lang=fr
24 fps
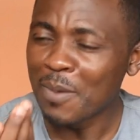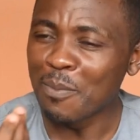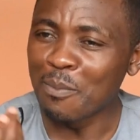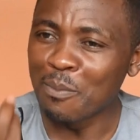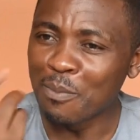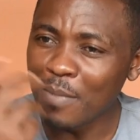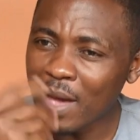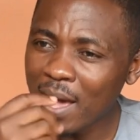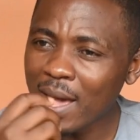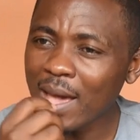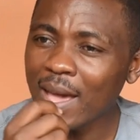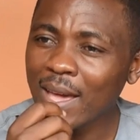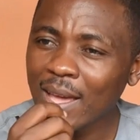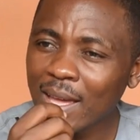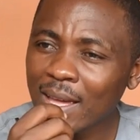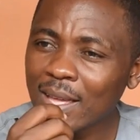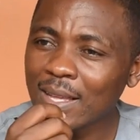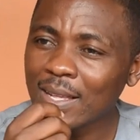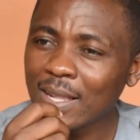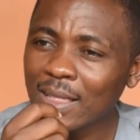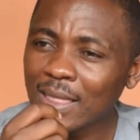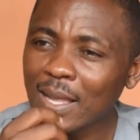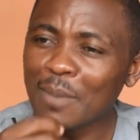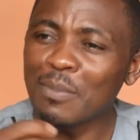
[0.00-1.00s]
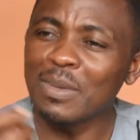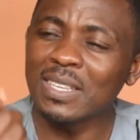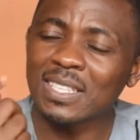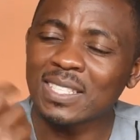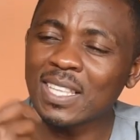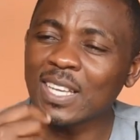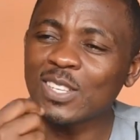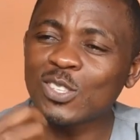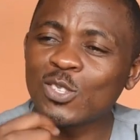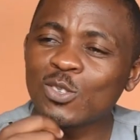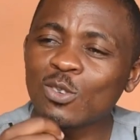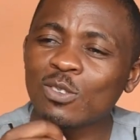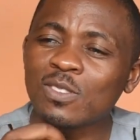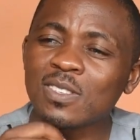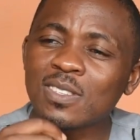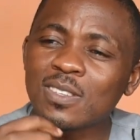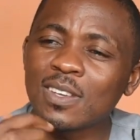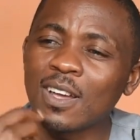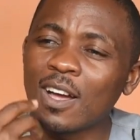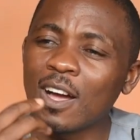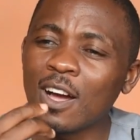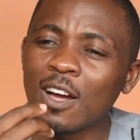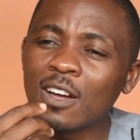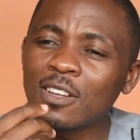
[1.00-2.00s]
Mais la méditation
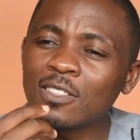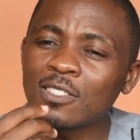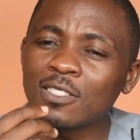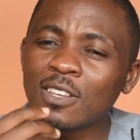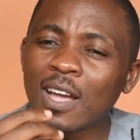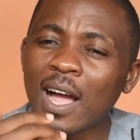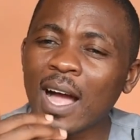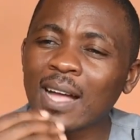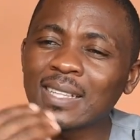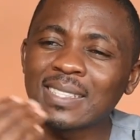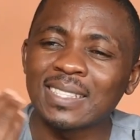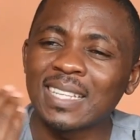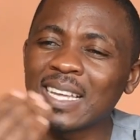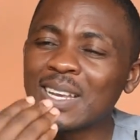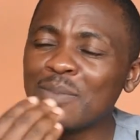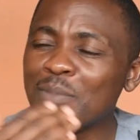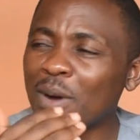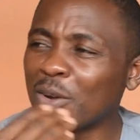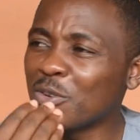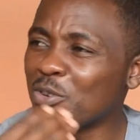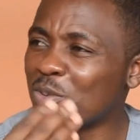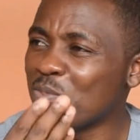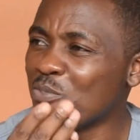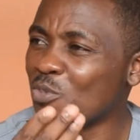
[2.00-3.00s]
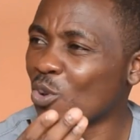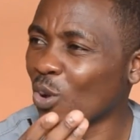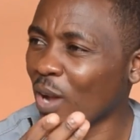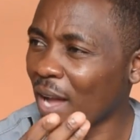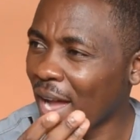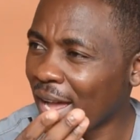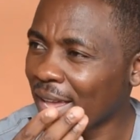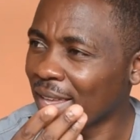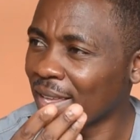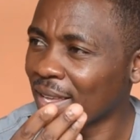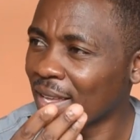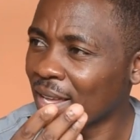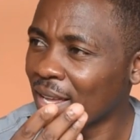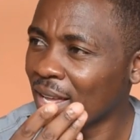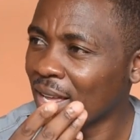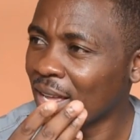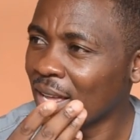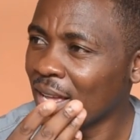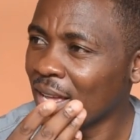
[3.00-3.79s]
se heurte à tellement de murailles.